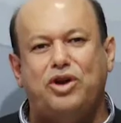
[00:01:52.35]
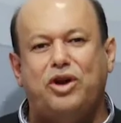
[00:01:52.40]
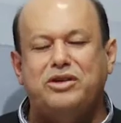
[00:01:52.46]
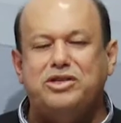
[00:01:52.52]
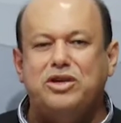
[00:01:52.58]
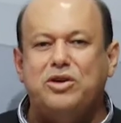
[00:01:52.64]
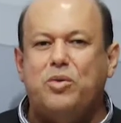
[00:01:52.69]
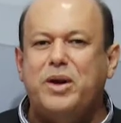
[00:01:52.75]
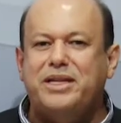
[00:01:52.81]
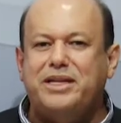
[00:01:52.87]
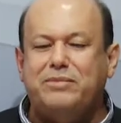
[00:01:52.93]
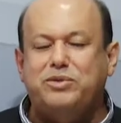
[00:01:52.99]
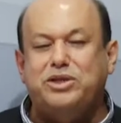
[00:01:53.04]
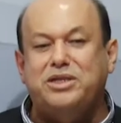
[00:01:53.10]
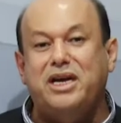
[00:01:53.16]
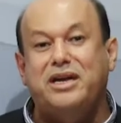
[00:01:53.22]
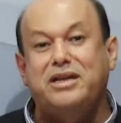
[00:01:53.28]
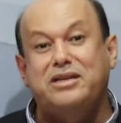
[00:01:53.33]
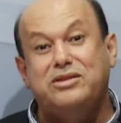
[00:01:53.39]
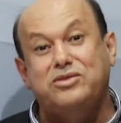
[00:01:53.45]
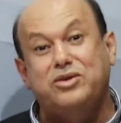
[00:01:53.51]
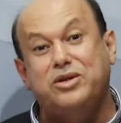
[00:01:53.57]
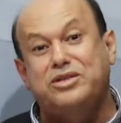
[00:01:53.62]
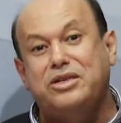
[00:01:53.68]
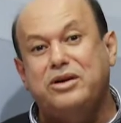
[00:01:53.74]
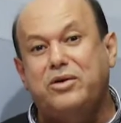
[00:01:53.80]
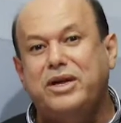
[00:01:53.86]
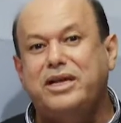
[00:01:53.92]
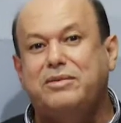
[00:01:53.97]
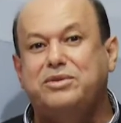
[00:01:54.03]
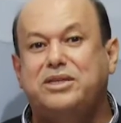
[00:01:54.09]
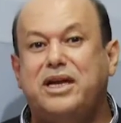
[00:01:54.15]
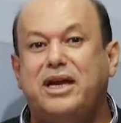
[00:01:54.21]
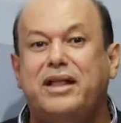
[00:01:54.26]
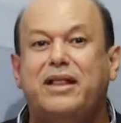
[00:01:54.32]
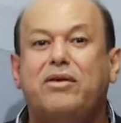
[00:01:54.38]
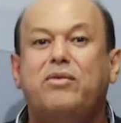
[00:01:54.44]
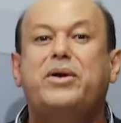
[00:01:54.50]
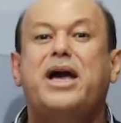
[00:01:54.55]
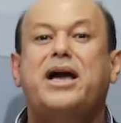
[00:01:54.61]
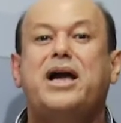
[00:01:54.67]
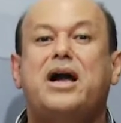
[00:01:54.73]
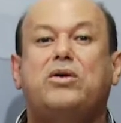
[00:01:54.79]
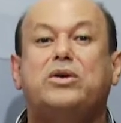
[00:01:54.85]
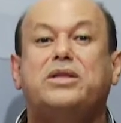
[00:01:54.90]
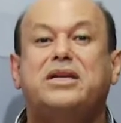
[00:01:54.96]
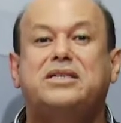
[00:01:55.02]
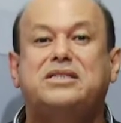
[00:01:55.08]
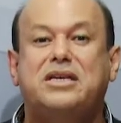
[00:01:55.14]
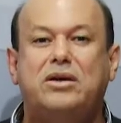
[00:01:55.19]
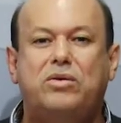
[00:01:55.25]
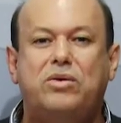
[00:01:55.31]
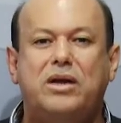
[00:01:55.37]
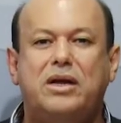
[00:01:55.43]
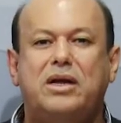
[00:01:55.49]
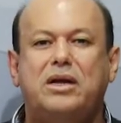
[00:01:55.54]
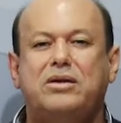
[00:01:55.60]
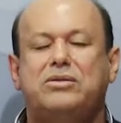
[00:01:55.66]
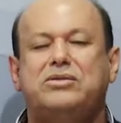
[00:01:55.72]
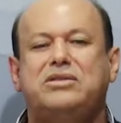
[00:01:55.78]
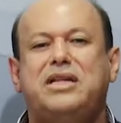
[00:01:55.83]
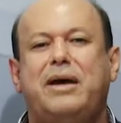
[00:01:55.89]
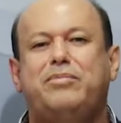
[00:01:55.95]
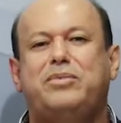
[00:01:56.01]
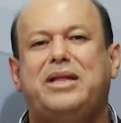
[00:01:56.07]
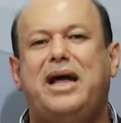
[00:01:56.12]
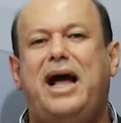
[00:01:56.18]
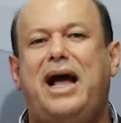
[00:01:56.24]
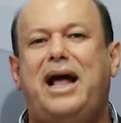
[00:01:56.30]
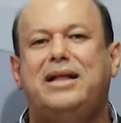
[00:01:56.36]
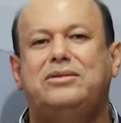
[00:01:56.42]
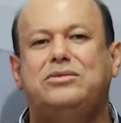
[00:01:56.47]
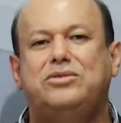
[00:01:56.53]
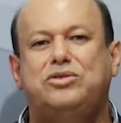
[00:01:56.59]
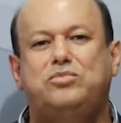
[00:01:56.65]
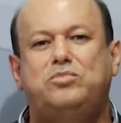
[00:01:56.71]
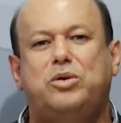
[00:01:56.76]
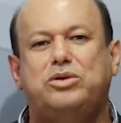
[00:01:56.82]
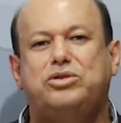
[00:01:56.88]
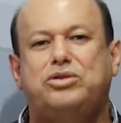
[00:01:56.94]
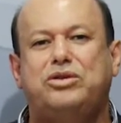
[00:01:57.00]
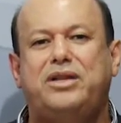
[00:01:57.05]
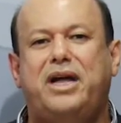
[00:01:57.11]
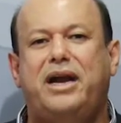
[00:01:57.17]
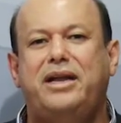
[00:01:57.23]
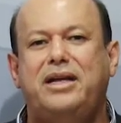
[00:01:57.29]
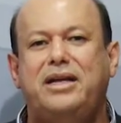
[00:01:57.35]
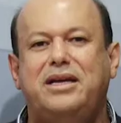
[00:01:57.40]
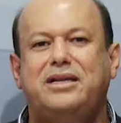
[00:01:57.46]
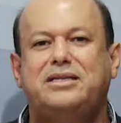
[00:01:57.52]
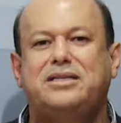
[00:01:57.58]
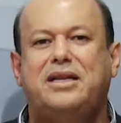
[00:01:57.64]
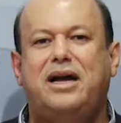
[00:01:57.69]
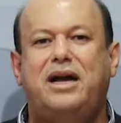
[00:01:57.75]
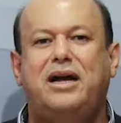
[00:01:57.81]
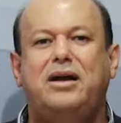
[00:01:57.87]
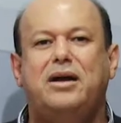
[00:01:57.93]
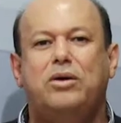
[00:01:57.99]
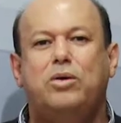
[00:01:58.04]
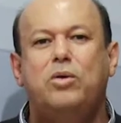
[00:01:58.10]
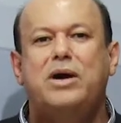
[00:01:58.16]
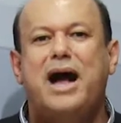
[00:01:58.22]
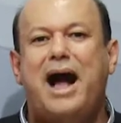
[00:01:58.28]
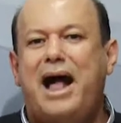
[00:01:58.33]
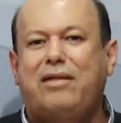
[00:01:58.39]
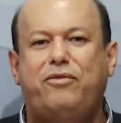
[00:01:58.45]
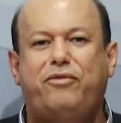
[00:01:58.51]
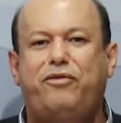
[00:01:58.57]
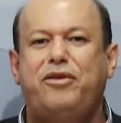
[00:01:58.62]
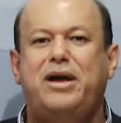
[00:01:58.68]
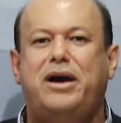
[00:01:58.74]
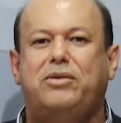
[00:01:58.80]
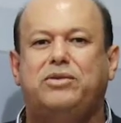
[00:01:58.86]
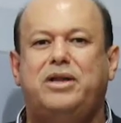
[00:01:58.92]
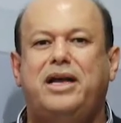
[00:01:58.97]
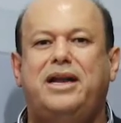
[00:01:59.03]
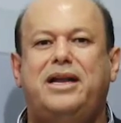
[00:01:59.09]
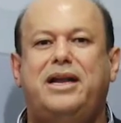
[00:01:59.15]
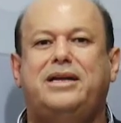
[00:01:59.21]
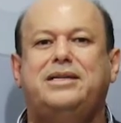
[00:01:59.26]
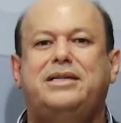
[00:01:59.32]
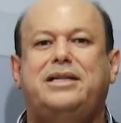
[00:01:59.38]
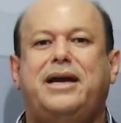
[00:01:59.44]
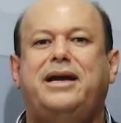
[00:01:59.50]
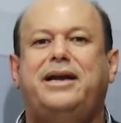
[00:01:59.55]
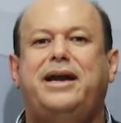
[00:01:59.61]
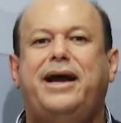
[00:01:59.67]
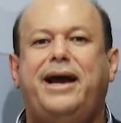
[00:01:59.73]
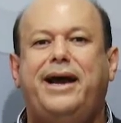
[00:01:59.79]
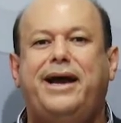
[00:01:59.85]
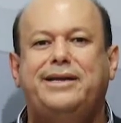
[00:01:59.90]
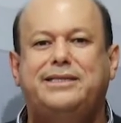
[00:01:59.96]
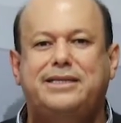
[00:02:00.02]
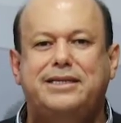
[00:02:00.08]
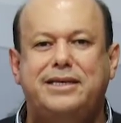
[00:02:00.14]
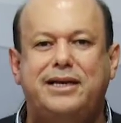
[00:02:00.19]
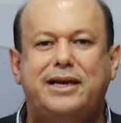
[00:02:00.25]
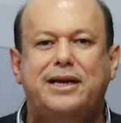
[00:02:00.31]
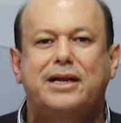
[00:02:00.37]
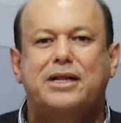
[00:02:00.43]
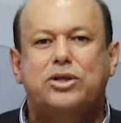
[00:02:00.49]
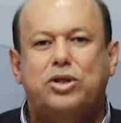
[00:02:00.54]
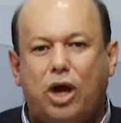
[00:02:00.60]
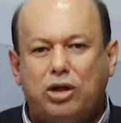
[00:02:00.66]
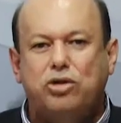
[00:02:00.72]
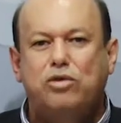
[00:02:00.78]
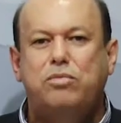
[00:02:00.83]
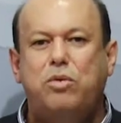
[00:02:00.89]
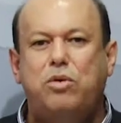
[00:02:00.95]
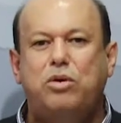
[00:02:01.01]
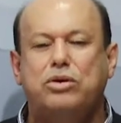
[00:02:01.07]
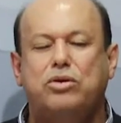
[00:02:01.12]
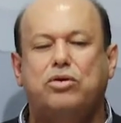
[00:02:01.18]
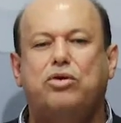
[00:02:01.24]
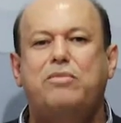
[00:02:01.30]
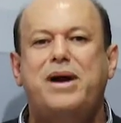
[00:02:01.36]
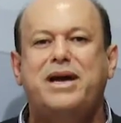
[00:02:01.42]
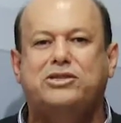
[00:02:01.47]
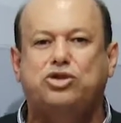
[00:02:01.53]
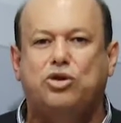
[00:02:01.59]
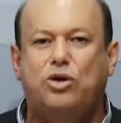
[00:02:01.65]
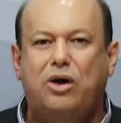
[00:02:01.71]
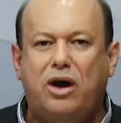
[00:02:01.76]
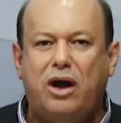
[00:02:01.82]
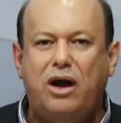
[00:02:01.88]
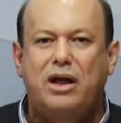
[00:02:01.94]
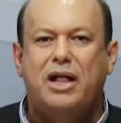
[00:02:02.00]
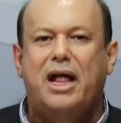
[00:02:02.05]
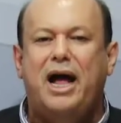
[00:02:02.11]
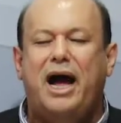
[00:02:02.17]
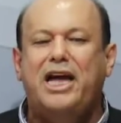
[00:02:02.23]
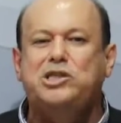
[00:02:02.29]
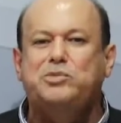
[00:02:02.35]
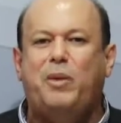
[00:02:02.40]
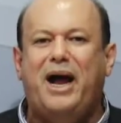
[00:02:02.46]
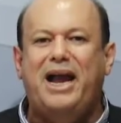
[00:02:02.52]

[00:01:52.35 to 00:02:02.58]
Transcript: só 50% e os outros 50%. O que, é que aconteceu? Os deputados, bolsonaristas, o gado fiel dele na internet, todo mundo começou a